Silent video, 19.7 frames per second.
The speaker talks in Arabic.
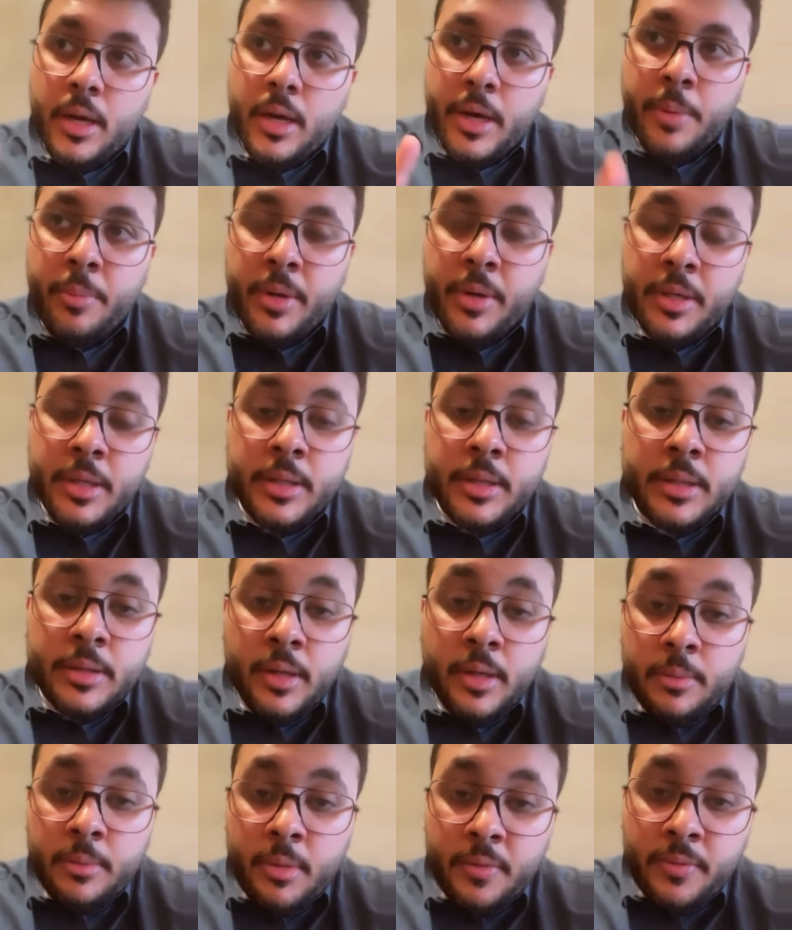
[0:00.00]
أما إنك
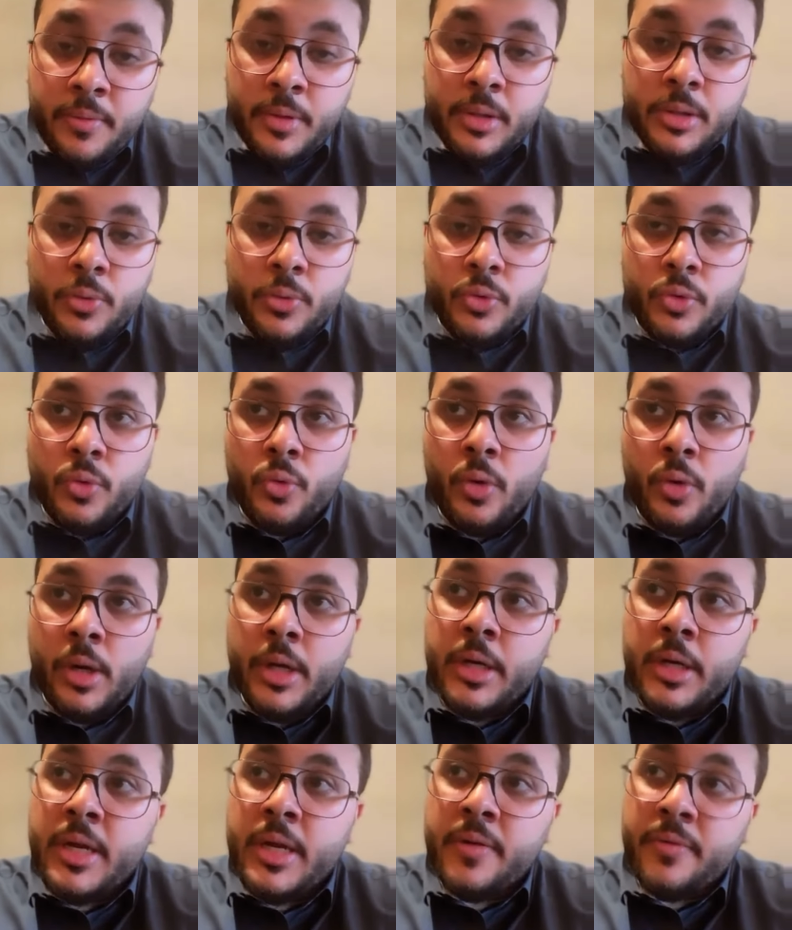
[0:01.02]
تستخدم الفرشة وتقول والله
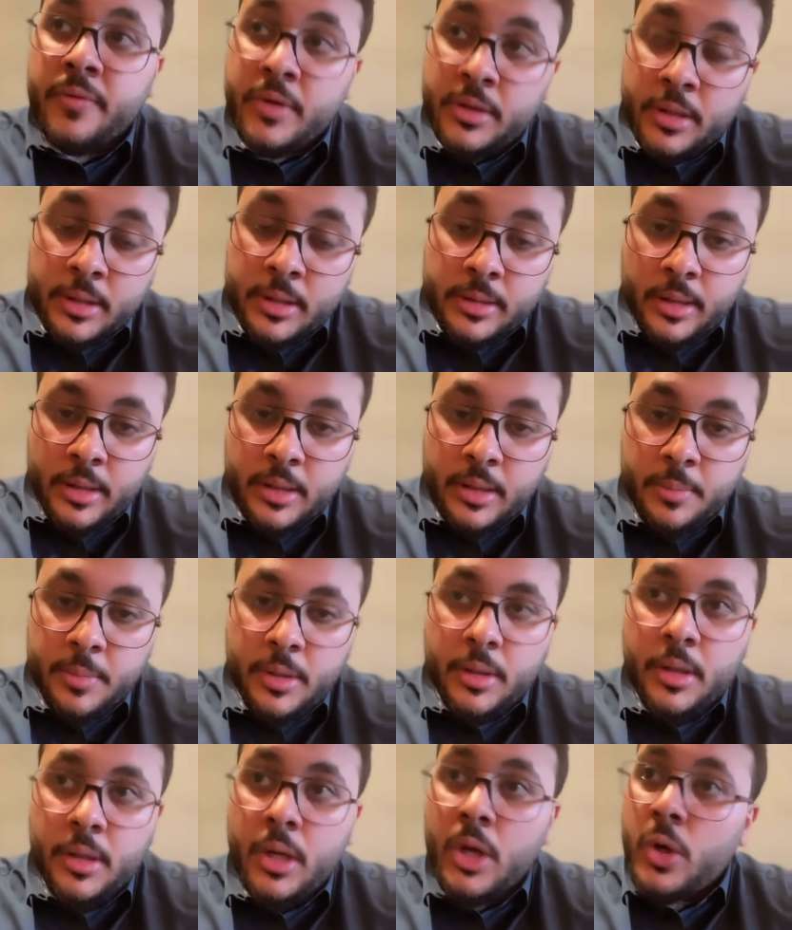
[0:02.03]
أنا لي فترة استخدمها